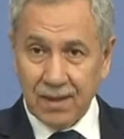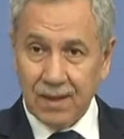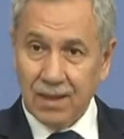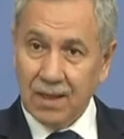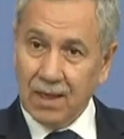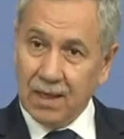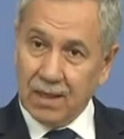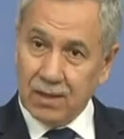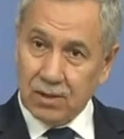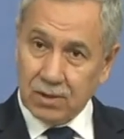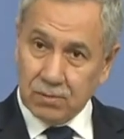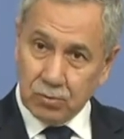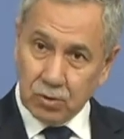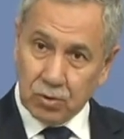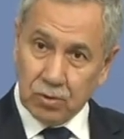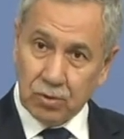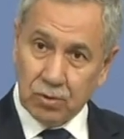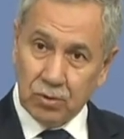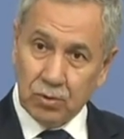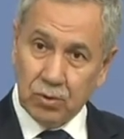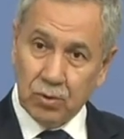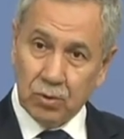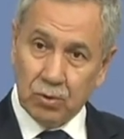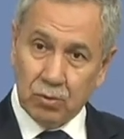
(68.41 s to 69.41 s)
henüz bu
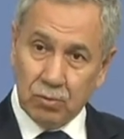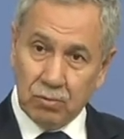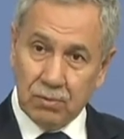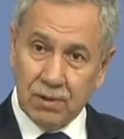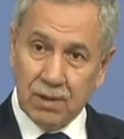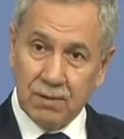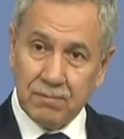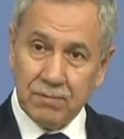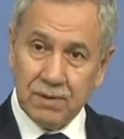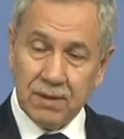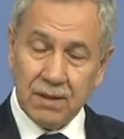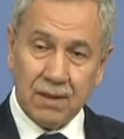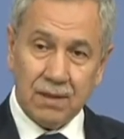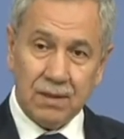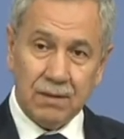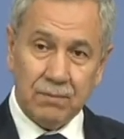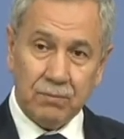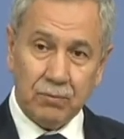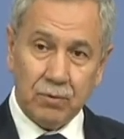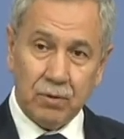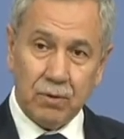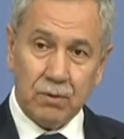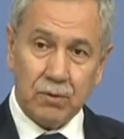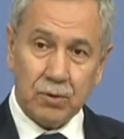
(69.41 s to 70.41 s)
konuyu gündemine
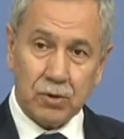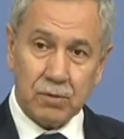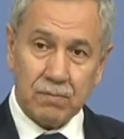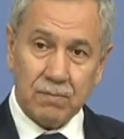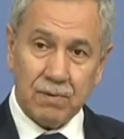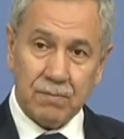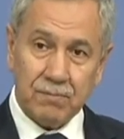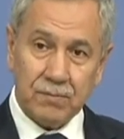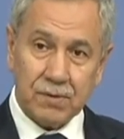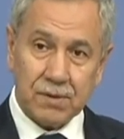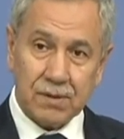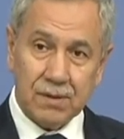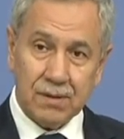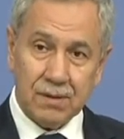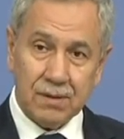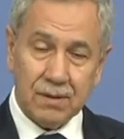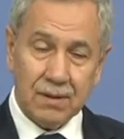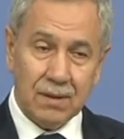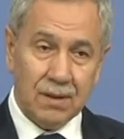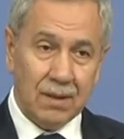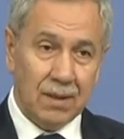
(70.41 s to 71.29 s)
alıp görüşmemiştir.